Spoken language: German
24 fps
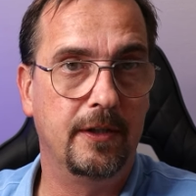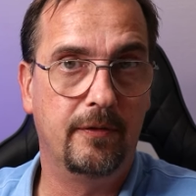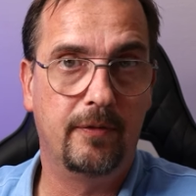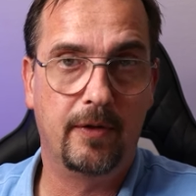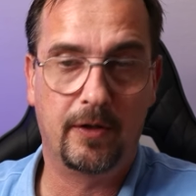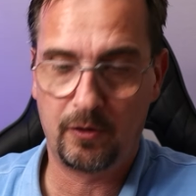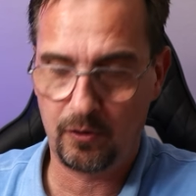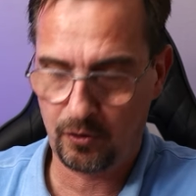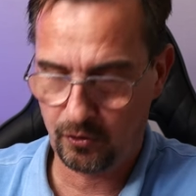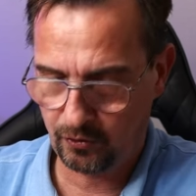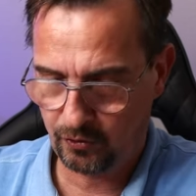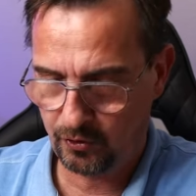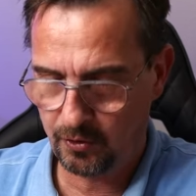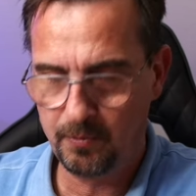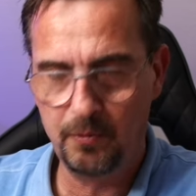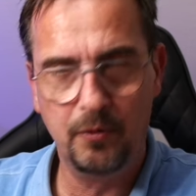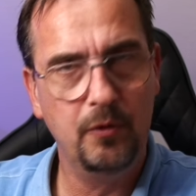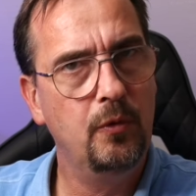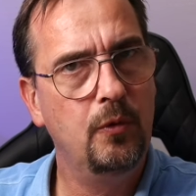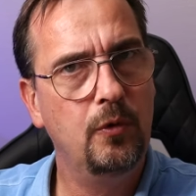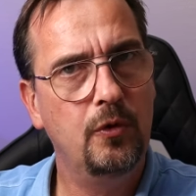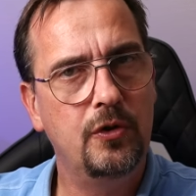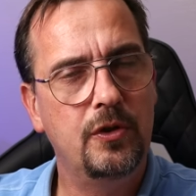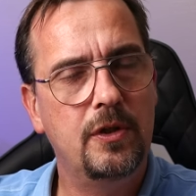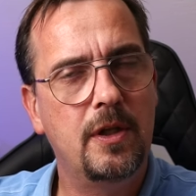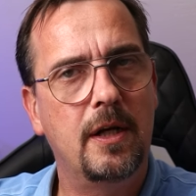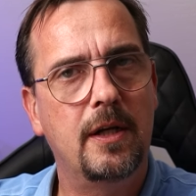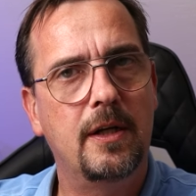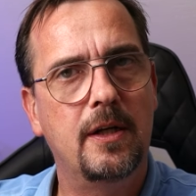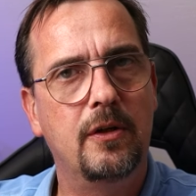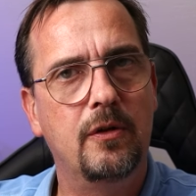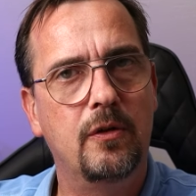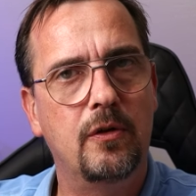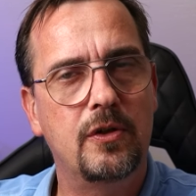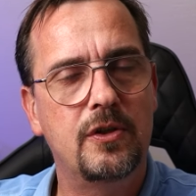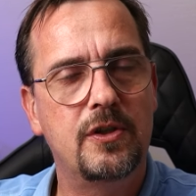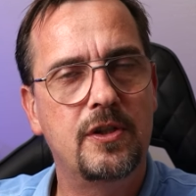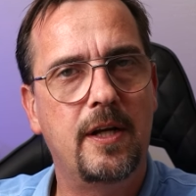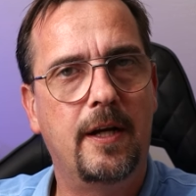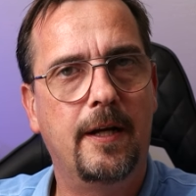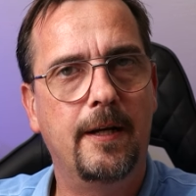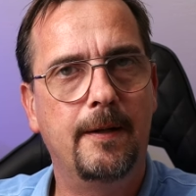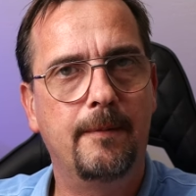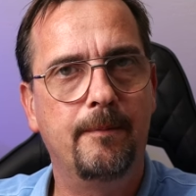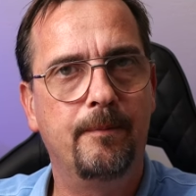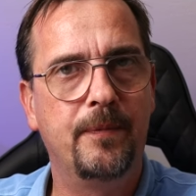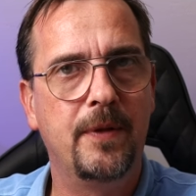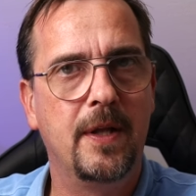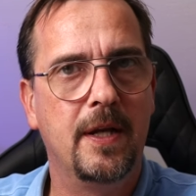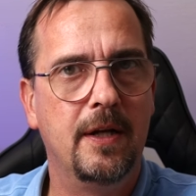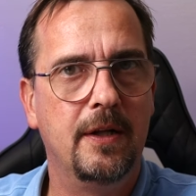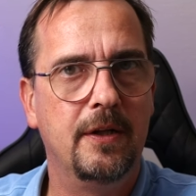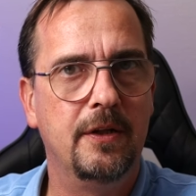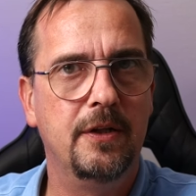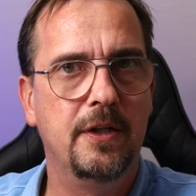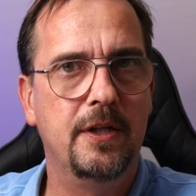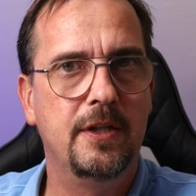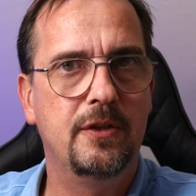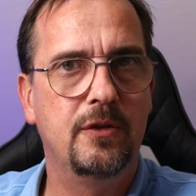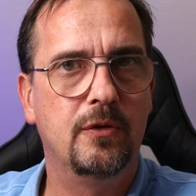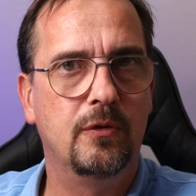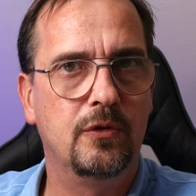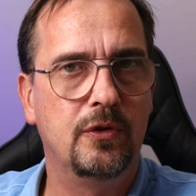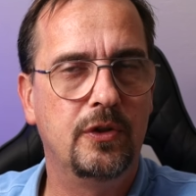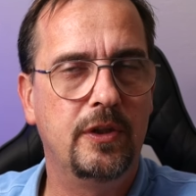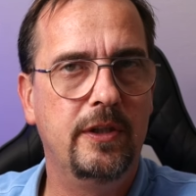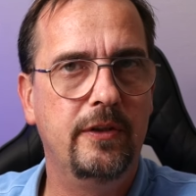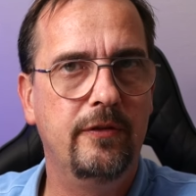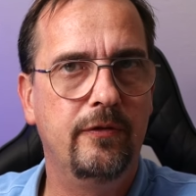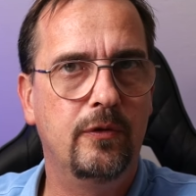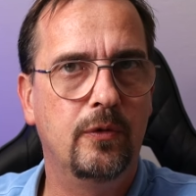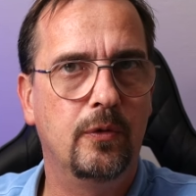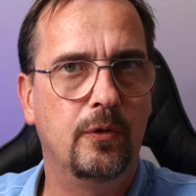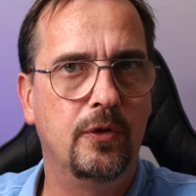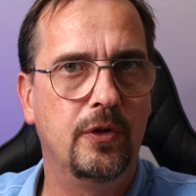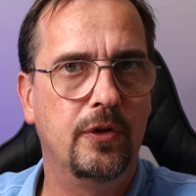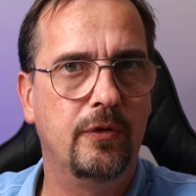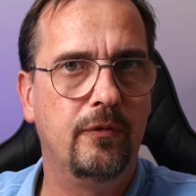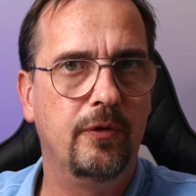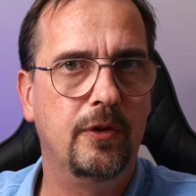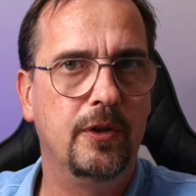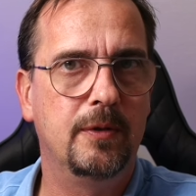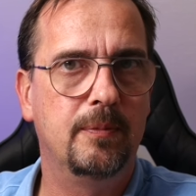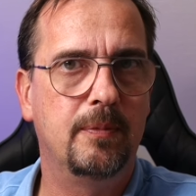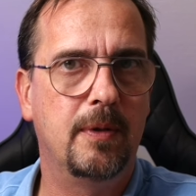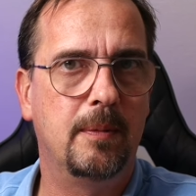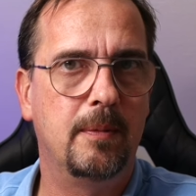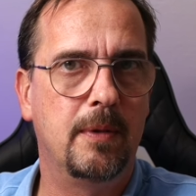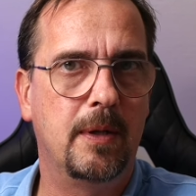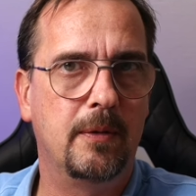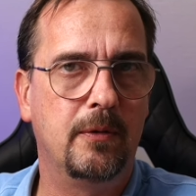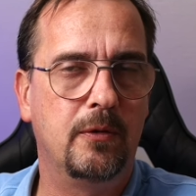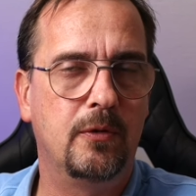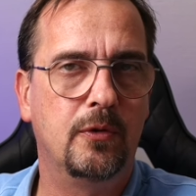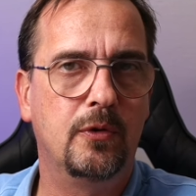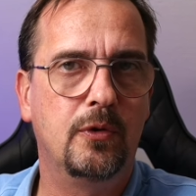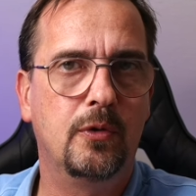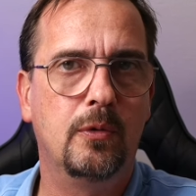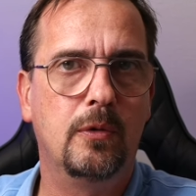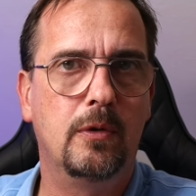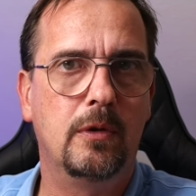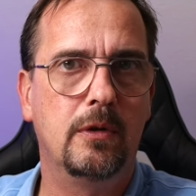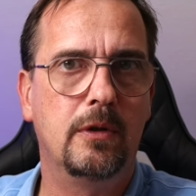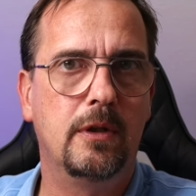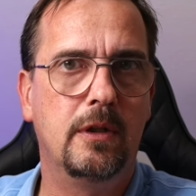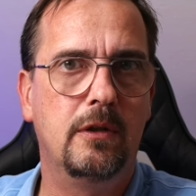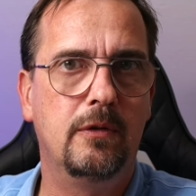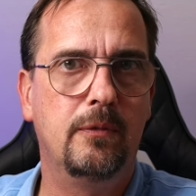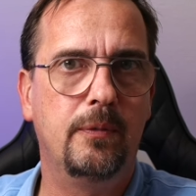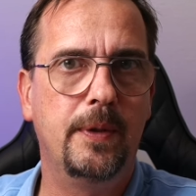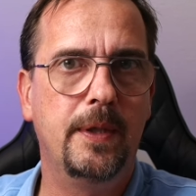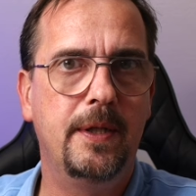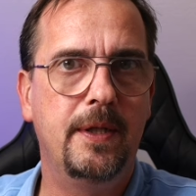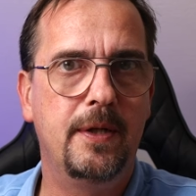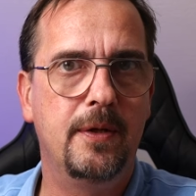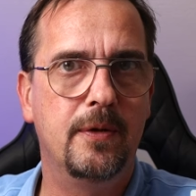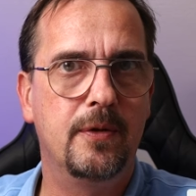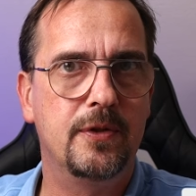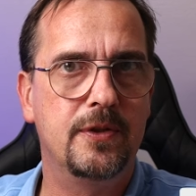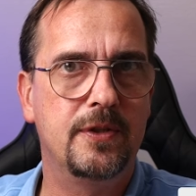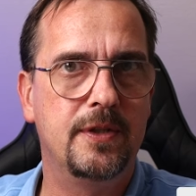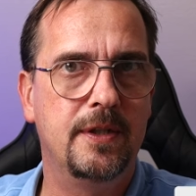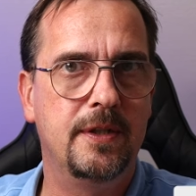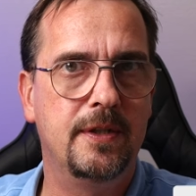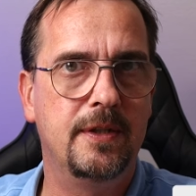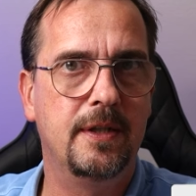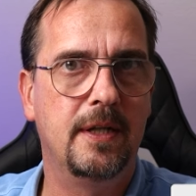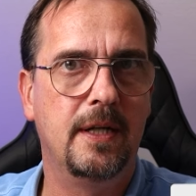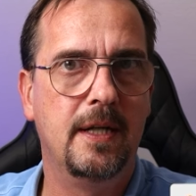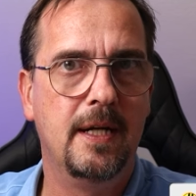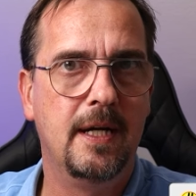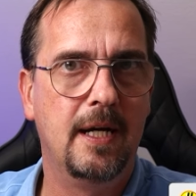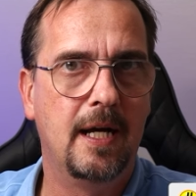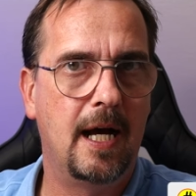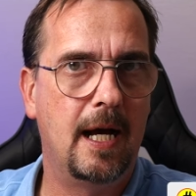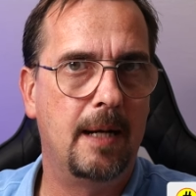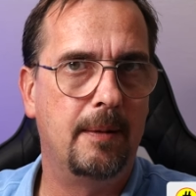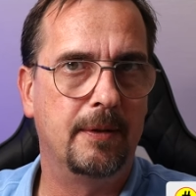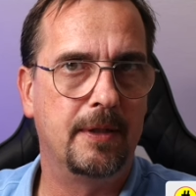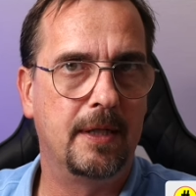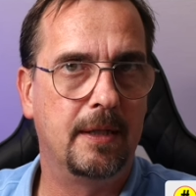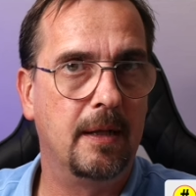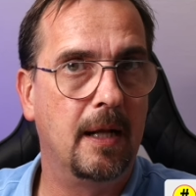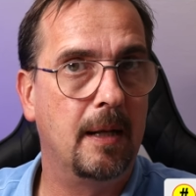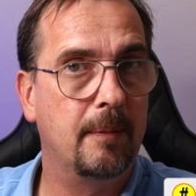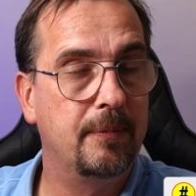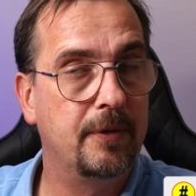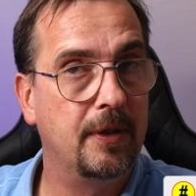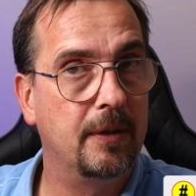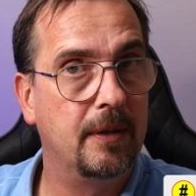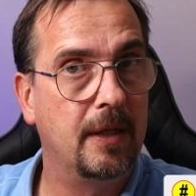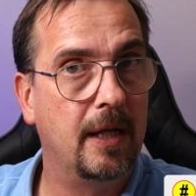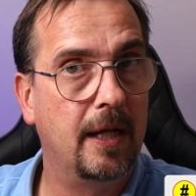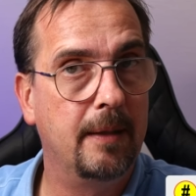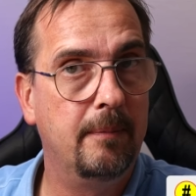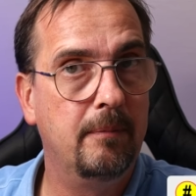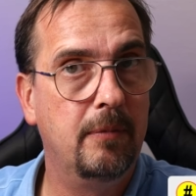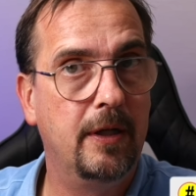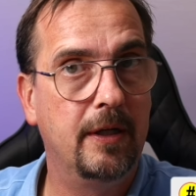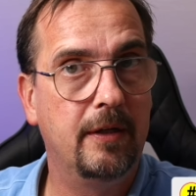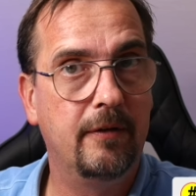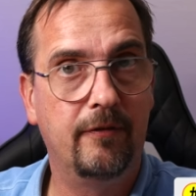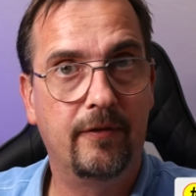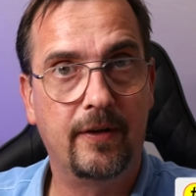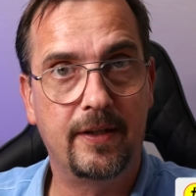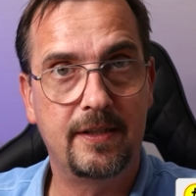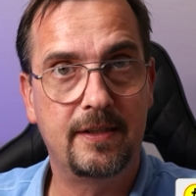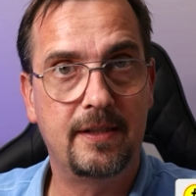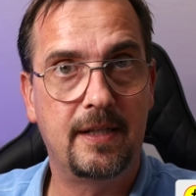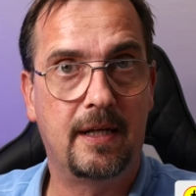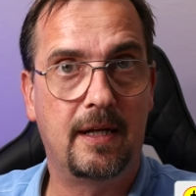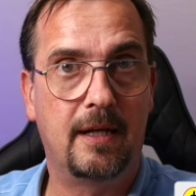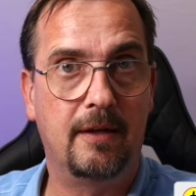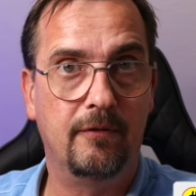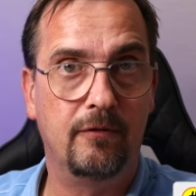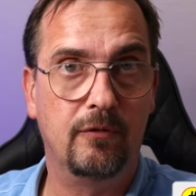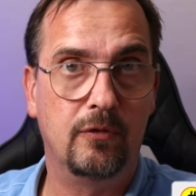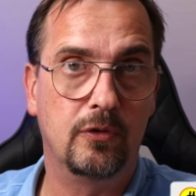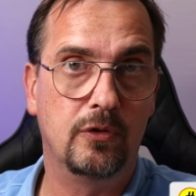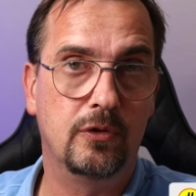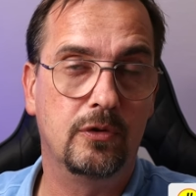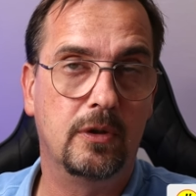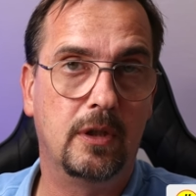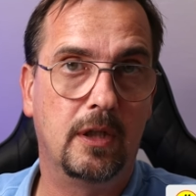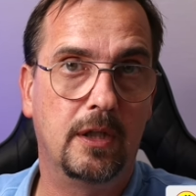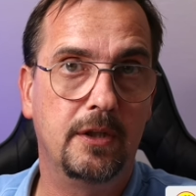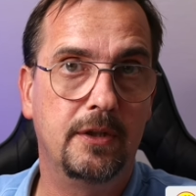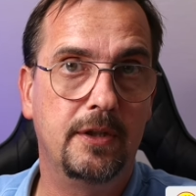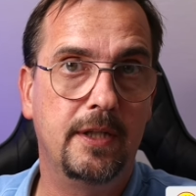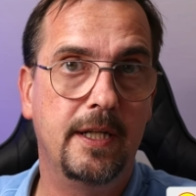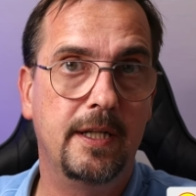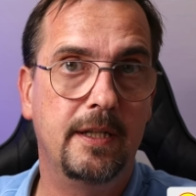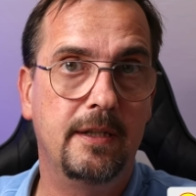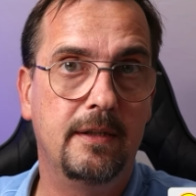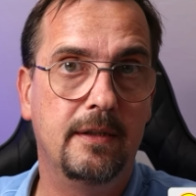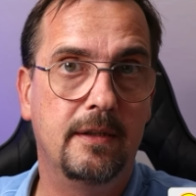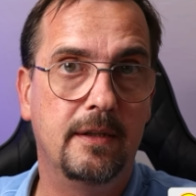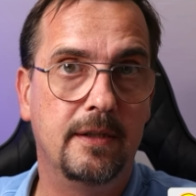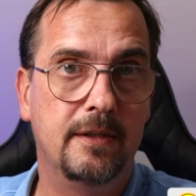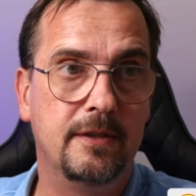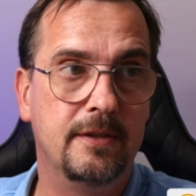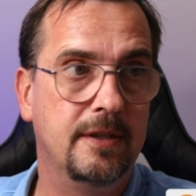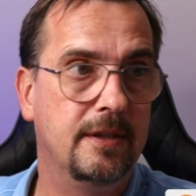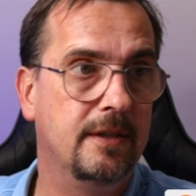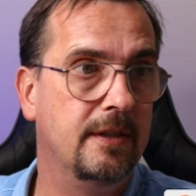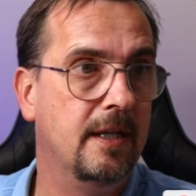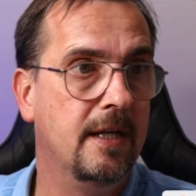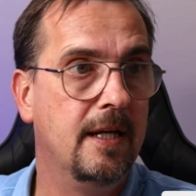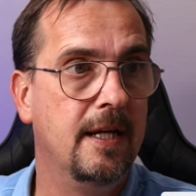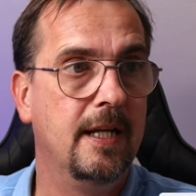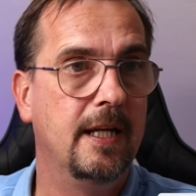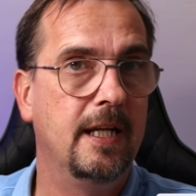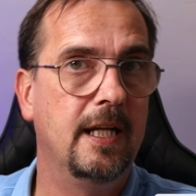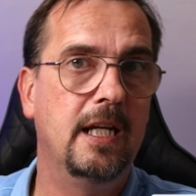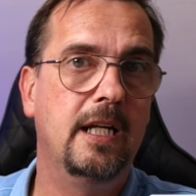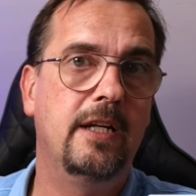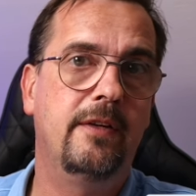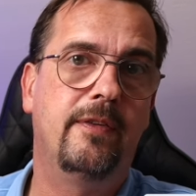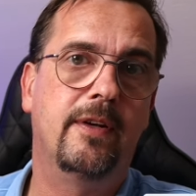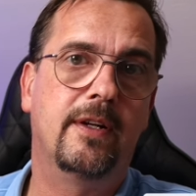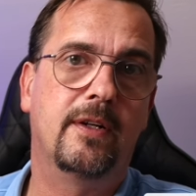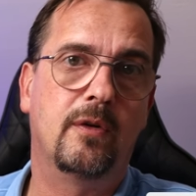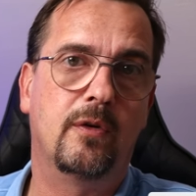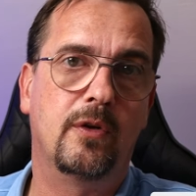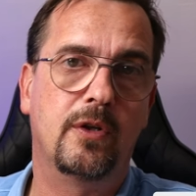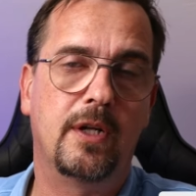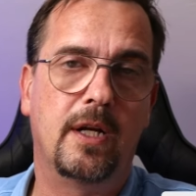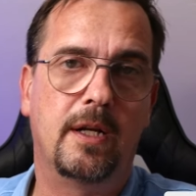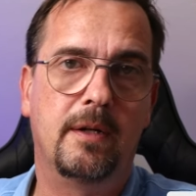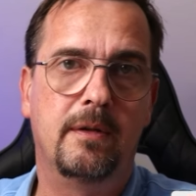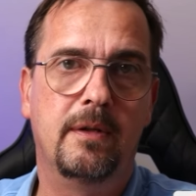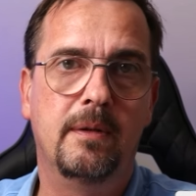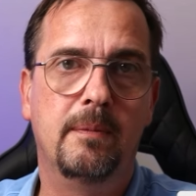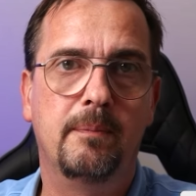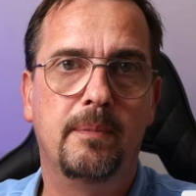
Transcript: Ich werde euch die Menüs nachher noch zeigen, nicht so tiefgründig, wie es bei meinen Tutorial-Videos sind, aber dann habt ihr einen Einblick, was da an Funktionalitäten drin sind. Ich werde euch ein